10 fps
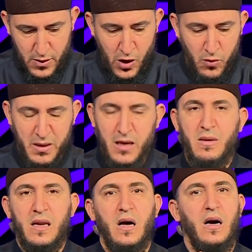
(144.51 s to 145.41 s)
أو
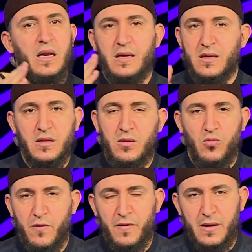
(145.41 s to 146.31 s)
ميما خالصة
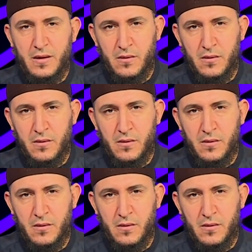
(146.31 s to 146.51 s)
مخفاة